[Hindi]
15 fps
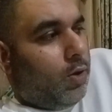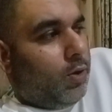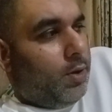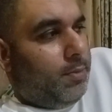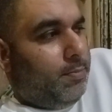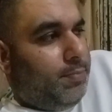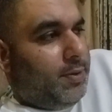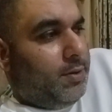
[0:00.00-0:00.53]

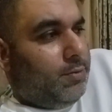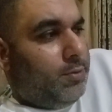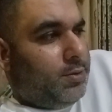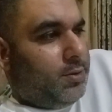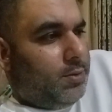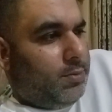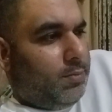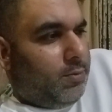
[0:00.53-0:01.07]
और फिर
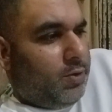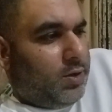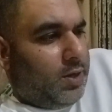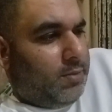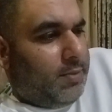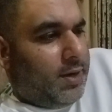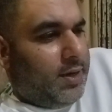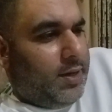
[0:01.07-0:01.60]
उस
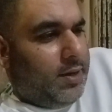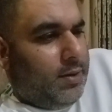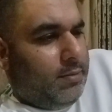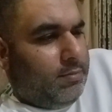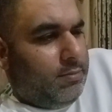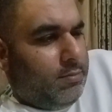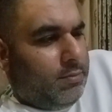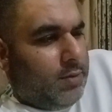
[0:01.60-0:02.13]
मोहतरमा ने
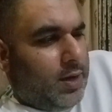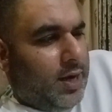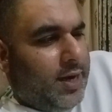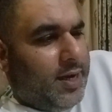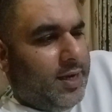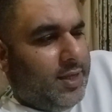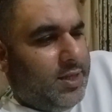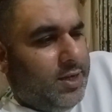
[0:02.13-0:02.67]

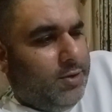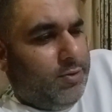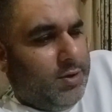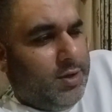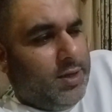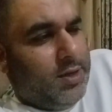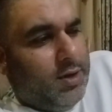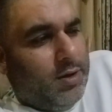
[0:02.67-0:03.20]
लेडी थी
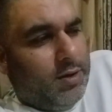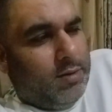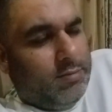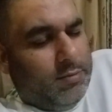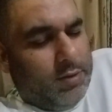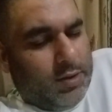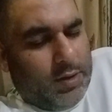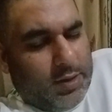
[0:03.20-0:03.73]
कोई
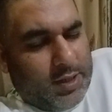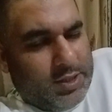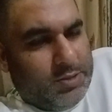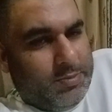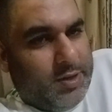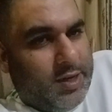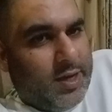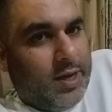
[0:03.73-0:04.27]

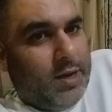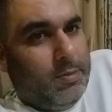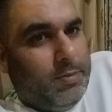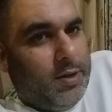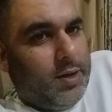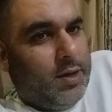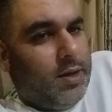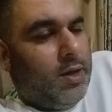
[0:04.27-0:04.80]
कस्टमर केयर
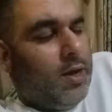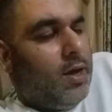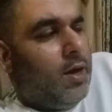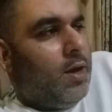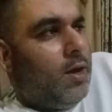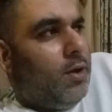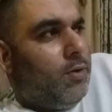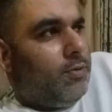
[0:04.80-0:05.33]
पे
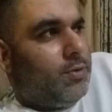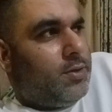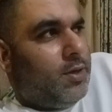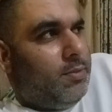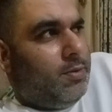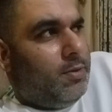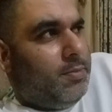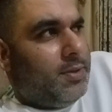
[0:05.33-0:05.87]

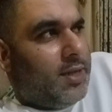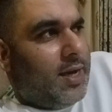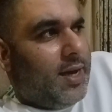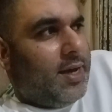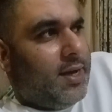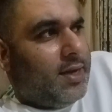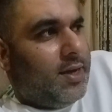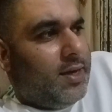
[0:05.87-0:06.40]
उसने फिर
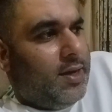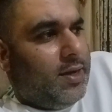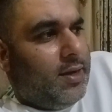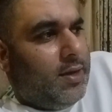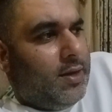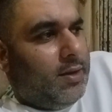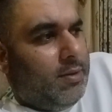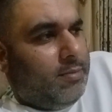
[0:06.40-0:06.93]
बताया
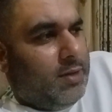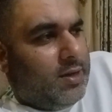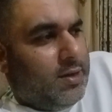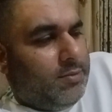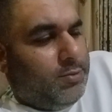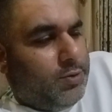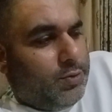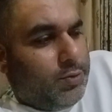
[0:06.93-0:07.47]
कि
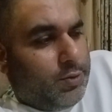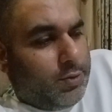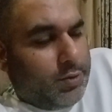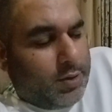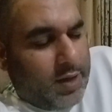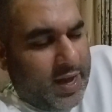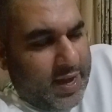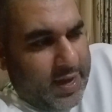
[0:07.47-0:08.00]
मतलब जो
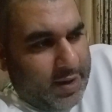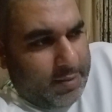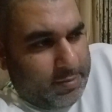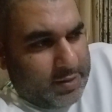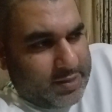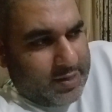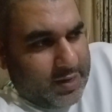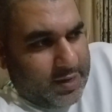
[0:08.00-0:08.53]
है
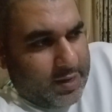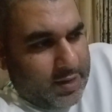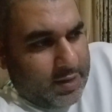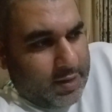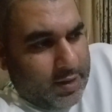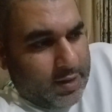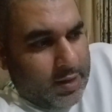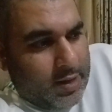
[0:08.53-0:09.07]
मसला
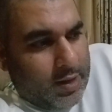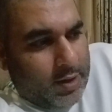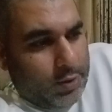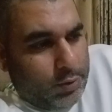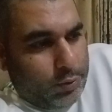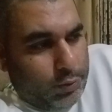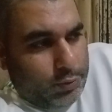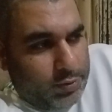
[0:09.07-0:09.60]

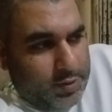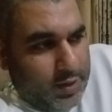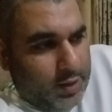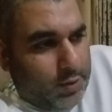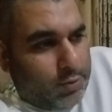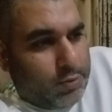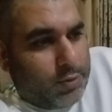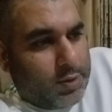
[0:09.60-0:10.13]
दूसरे
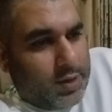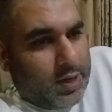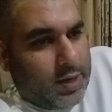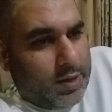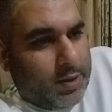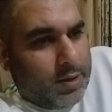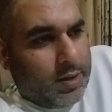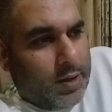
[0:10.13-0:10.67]
लोगों
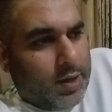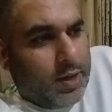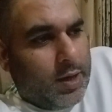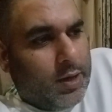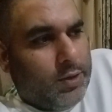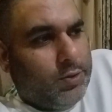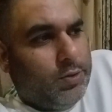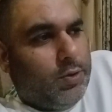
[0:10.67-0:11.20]
का
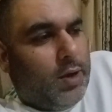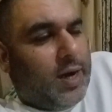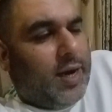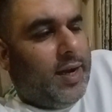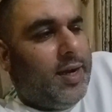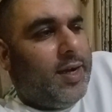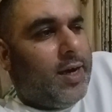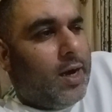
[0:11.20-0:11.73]
जो
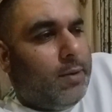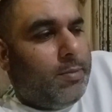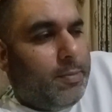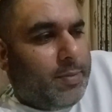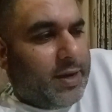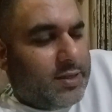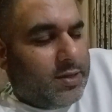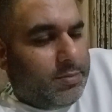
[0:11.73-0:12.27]
आईडी कार्ड पे
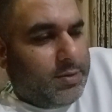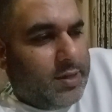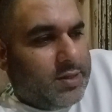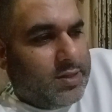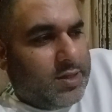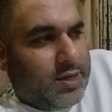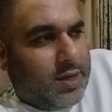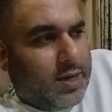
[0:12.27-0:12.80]
पैसे
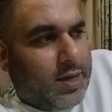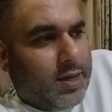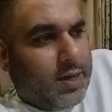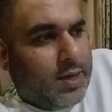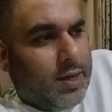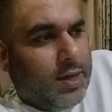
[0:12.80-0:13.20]
भेजते हैं